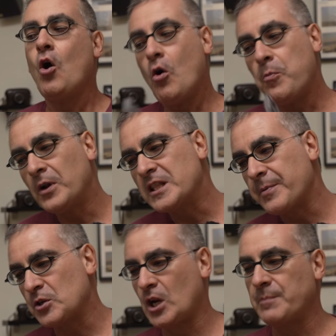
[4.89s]
Oppure ti
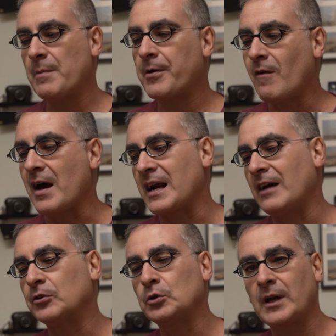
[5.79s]
piacerebbe provare la
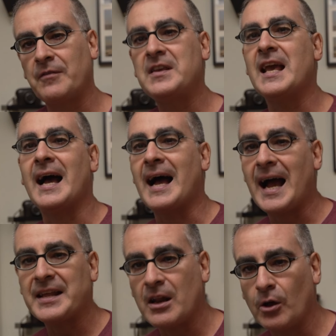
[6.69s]
fotografia
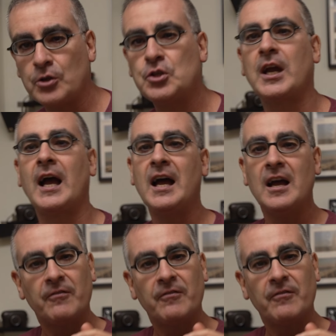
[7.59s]
analogica